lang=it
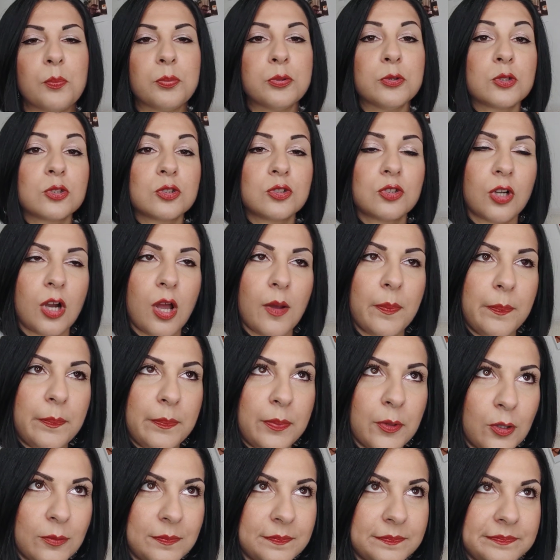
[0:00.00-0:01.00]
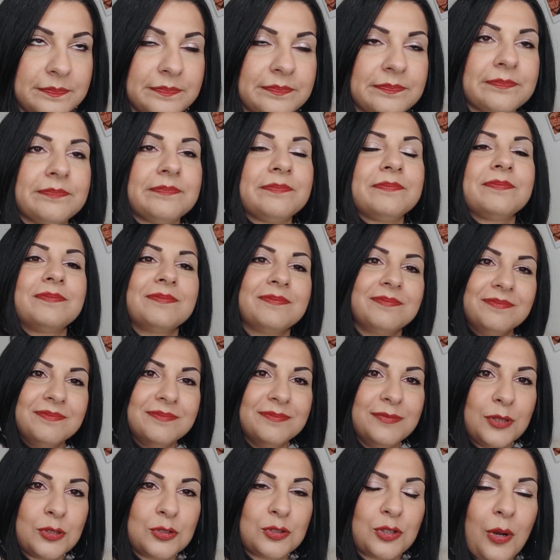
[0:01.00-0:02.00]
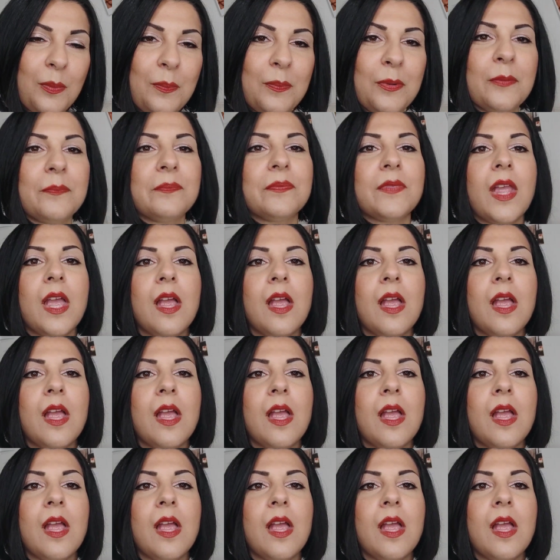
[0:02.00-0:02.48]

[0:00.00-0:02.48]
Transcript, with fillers: purtroppo, purtroppo,